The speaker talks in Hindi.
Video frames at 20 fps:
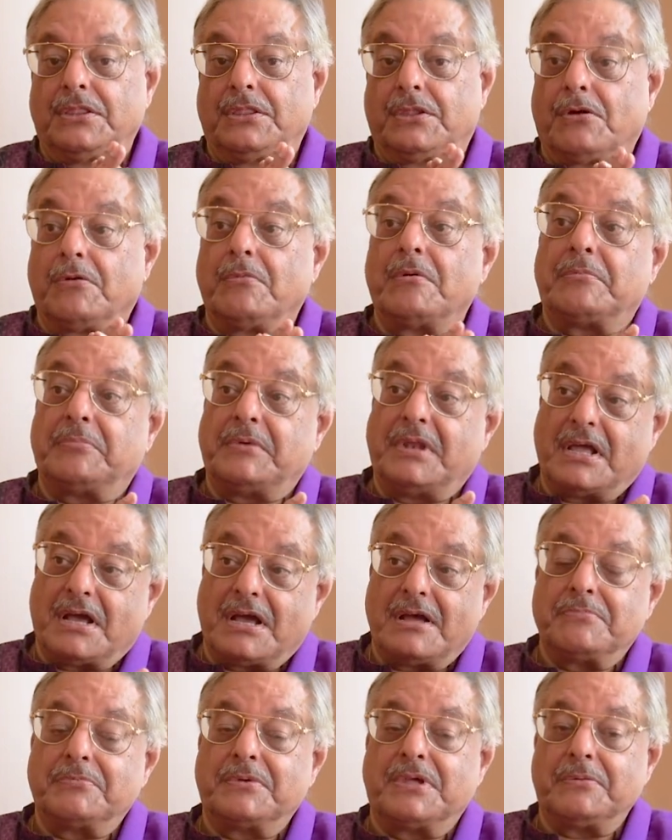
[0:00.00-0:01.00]
तो हम अपने
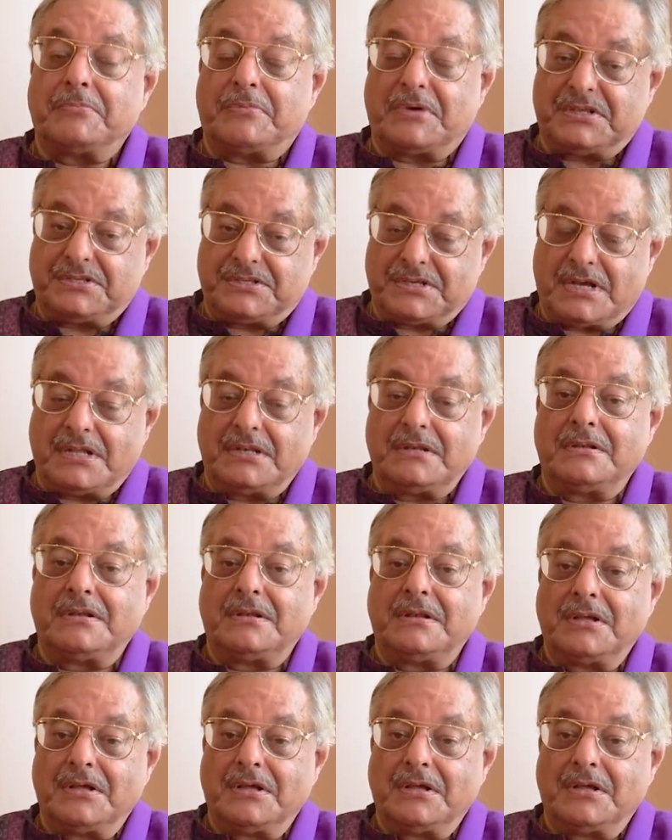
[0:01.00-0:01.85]
आप की पहचान